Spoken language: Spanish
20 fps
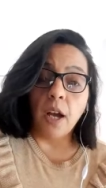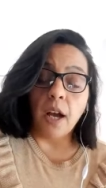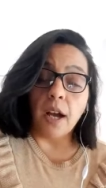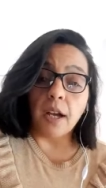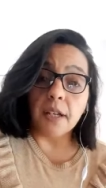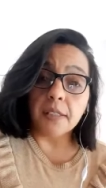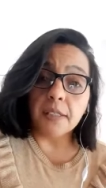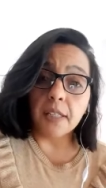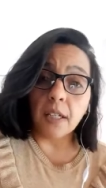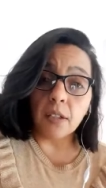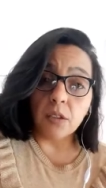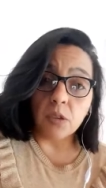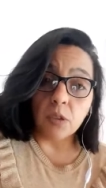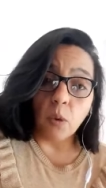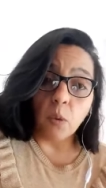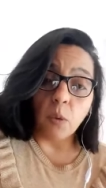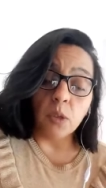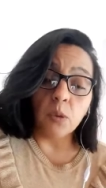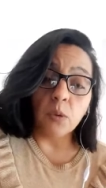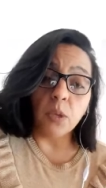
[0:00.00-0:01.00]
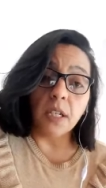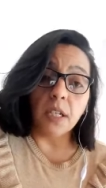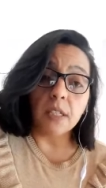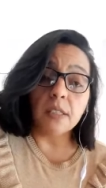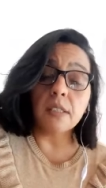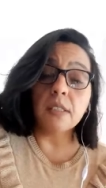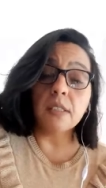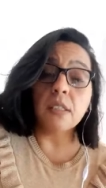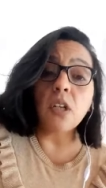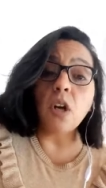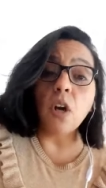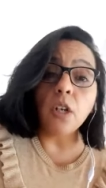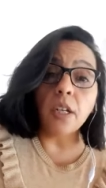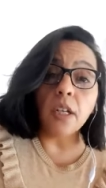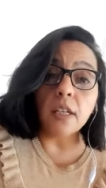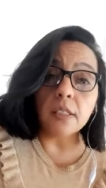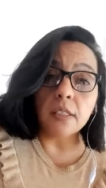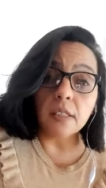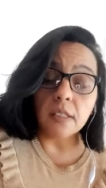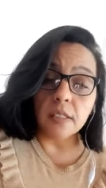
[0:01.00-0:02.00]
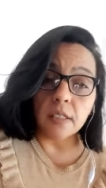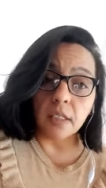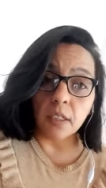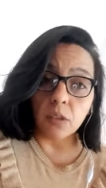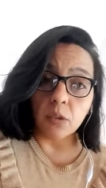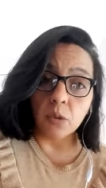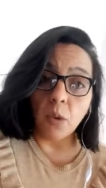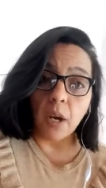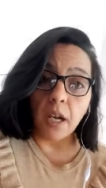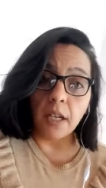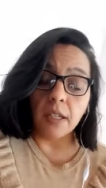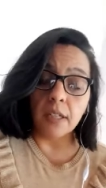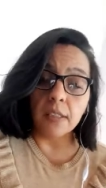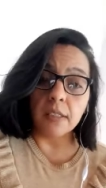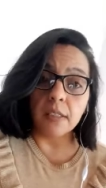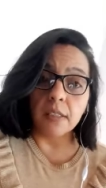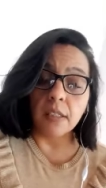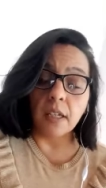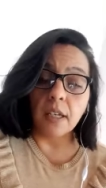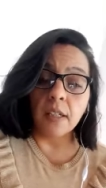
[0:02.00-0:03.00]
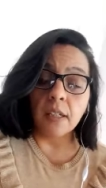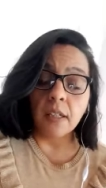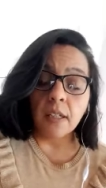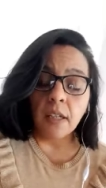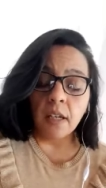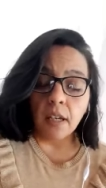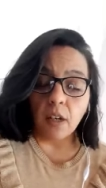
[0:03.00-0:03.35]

a sexo, en cuanto a elecciones sexuales, ¿sí?